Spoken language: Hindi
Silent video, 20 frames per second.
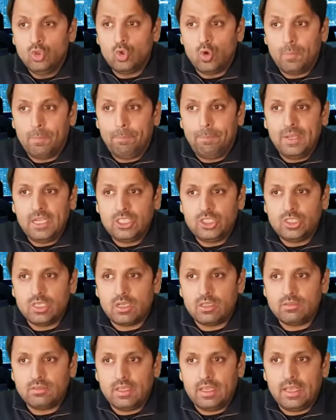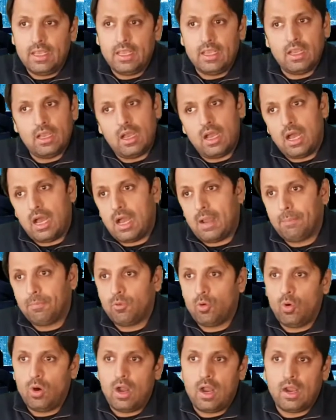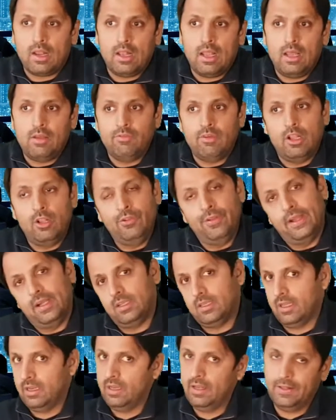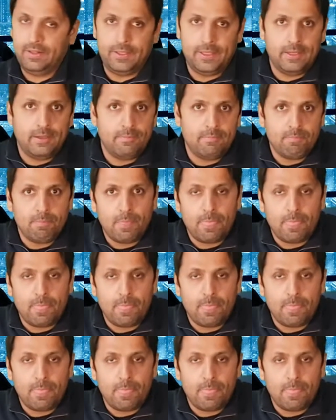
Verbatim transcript: तो पिक्चर से आपको अगला एवेल्यूएट कर लेता है